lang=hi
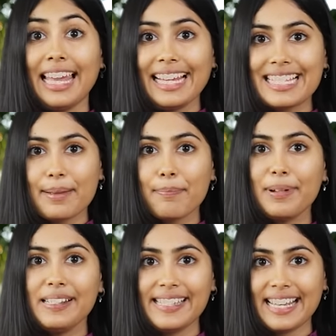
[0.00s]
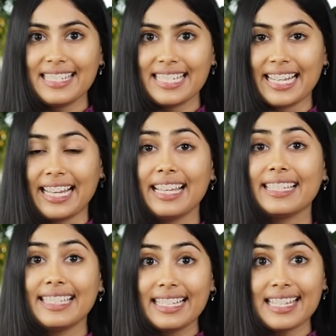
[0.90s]
एक सिंपल टेस्ट है
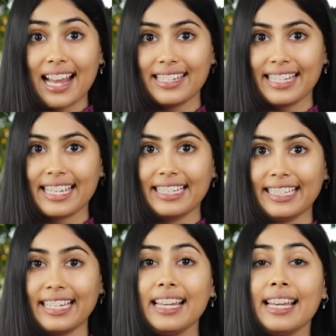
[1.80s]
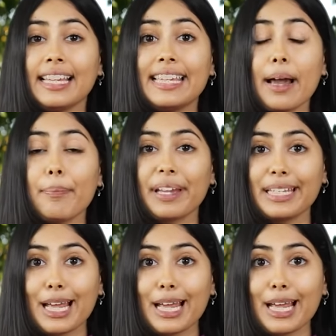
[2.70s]
ये जानने के लिए कि आप